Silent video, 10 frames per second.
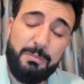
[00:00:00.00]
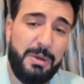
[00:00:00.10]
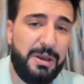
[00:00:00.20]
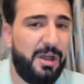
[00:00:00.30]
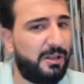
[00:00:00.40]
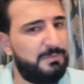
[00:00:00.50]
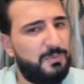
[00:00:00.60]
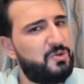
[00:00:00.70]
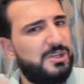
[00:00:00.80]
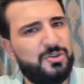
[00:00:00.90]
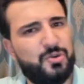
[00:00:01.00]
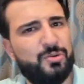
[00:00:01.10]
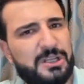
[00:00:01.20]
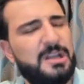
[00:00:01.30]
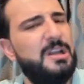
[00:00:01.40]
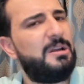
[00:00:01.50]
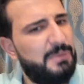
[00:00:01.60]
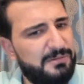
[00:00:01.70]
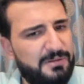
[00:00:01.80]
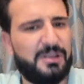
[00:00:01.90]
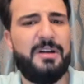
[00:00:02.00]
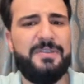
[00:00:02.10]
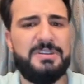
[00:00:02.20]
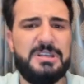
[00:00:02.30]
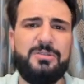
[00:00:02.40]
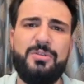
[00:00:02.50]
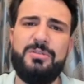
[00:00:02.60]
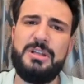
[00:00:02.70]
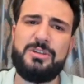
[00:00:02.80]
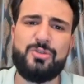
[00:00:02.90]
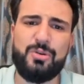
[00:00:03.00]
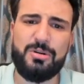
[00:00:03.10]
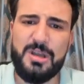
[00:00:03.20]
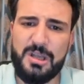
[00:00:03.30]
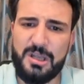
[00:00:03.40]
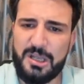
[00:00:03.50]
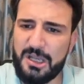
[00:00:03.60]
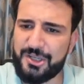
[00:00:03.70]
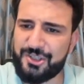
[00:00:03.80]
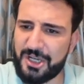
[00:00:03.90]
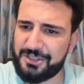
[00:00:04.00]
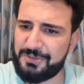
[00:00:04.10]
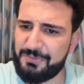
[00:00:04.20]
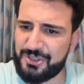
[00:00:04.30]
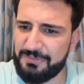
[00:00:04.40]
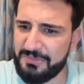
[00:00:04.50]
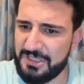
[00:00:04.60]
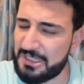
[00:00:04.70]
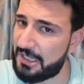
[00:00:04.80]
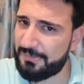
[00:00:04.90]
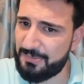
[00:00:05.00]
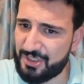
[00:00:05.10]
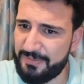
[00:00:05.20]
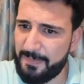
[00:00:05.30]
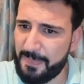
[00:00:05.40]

Ben hayatım boyunca da çok da ben kafe sektöründe de çok e, çalışmışım, işletmişim.